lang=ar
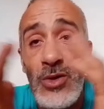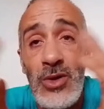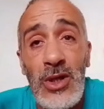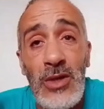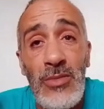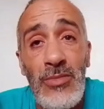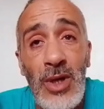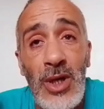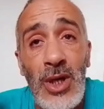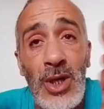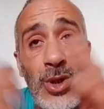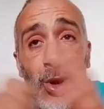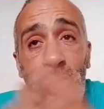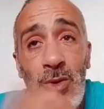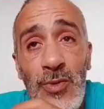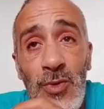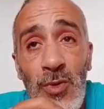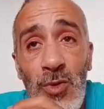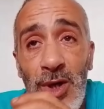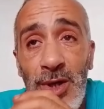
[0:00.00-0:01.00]
كما
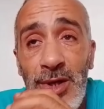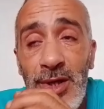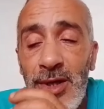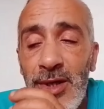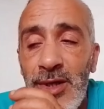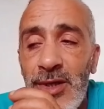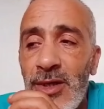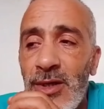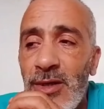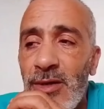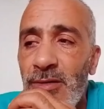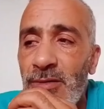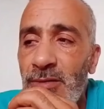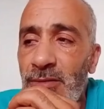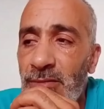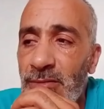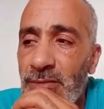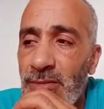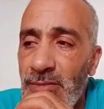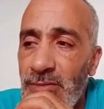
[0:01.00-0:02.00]
كتشوف الوحدانية
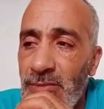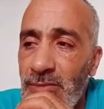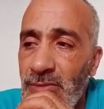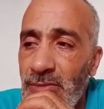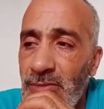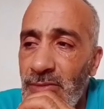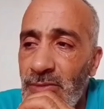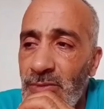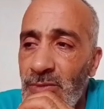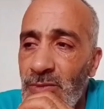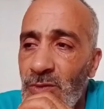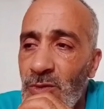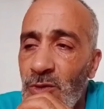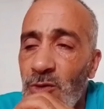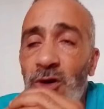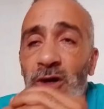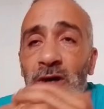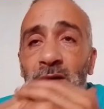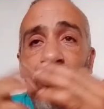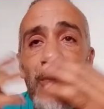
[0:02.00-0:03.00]

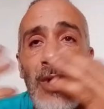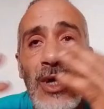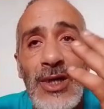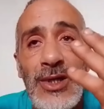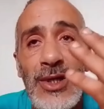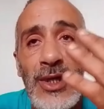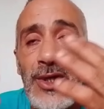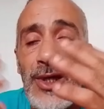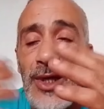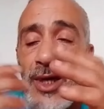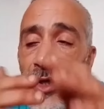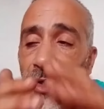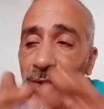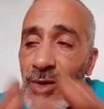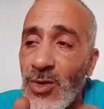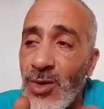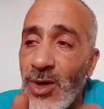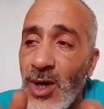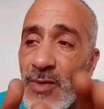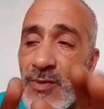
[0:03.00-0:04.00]
ولا ما قلتش لك غادي
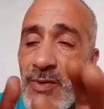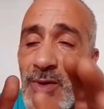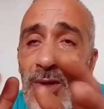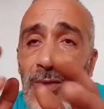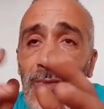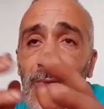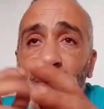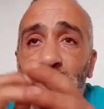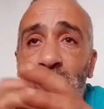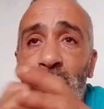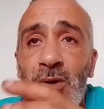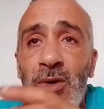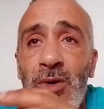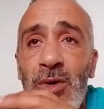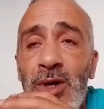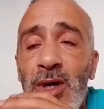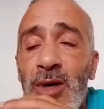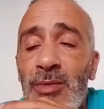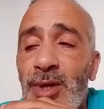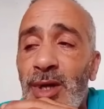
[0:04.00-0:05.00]
نقولها في هذا الفيديو
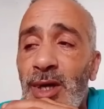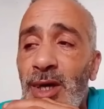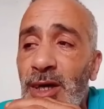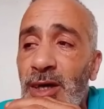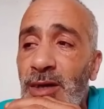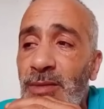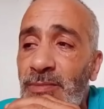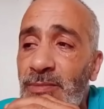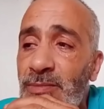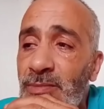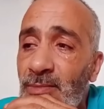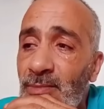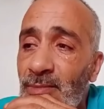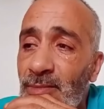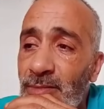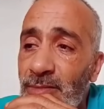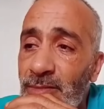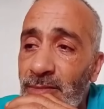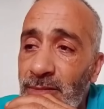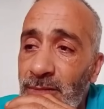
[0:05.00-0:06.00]
خويا عبد الرحيم
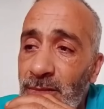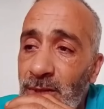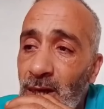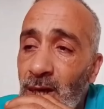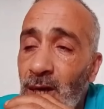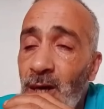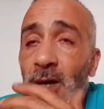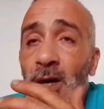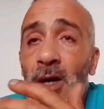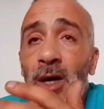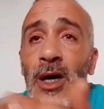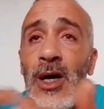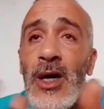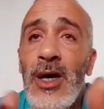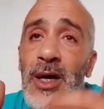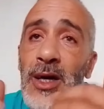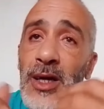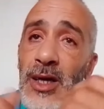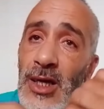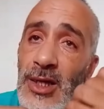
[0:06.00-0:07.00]

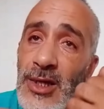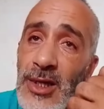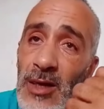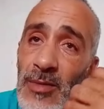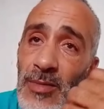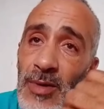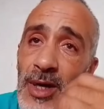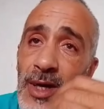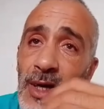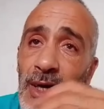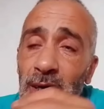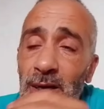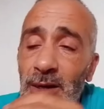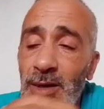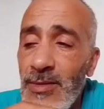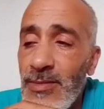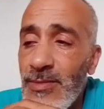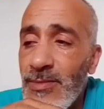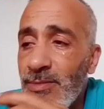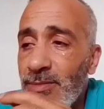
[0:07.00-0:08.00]
راني قلتها البارح
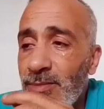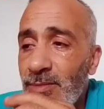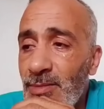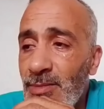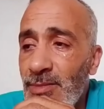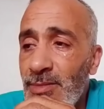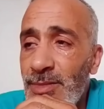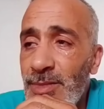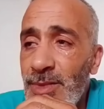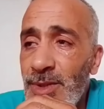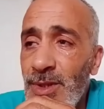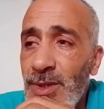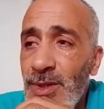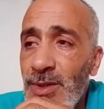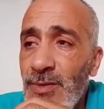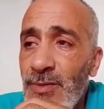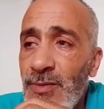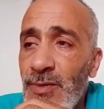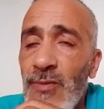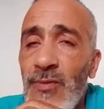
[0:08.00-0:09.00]

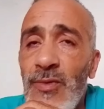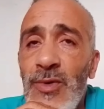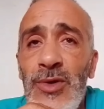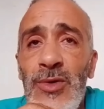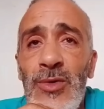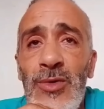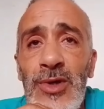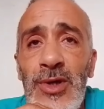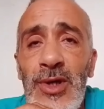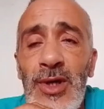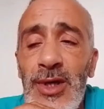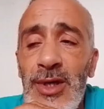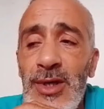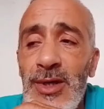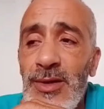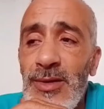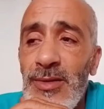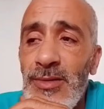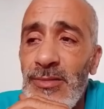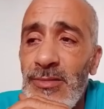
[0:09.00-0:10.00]
في الفيديو ديالي
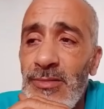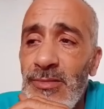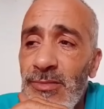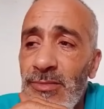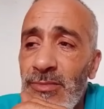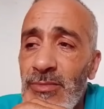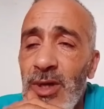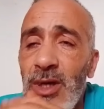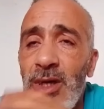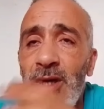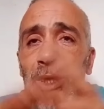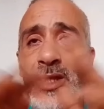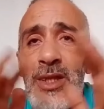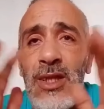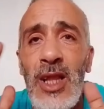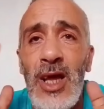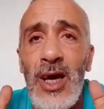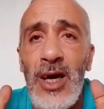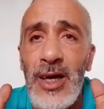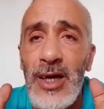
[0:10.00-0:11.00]
بان
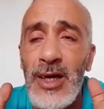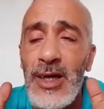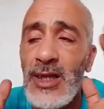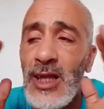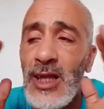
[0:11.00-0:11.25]
الطلاق راني